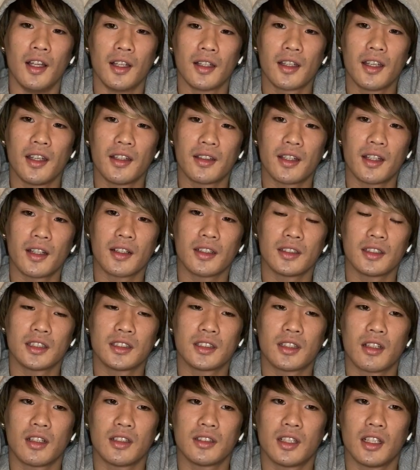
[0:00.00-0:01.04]
携帯かざし
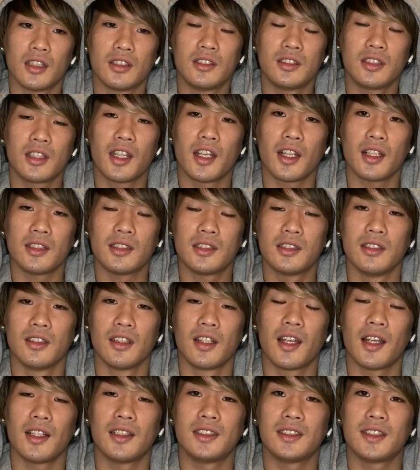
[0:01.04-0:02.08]
たらさ月がすん
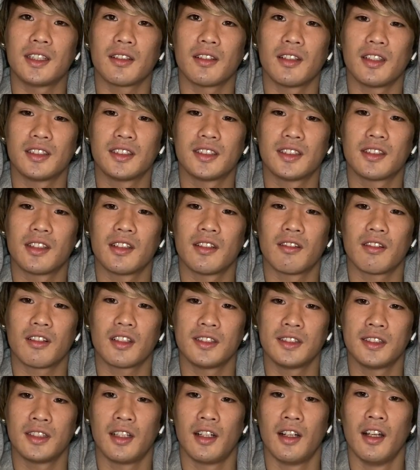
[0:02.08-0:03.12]
げえちっちゃくなっちゃったりとか
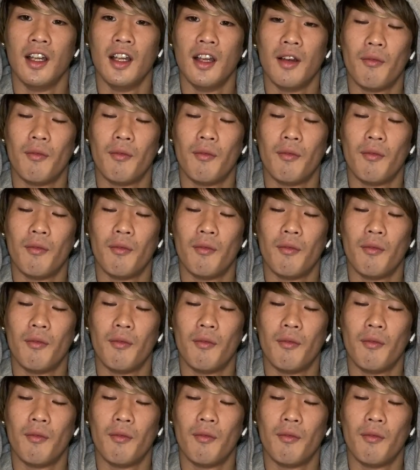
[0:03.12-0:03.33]
さ、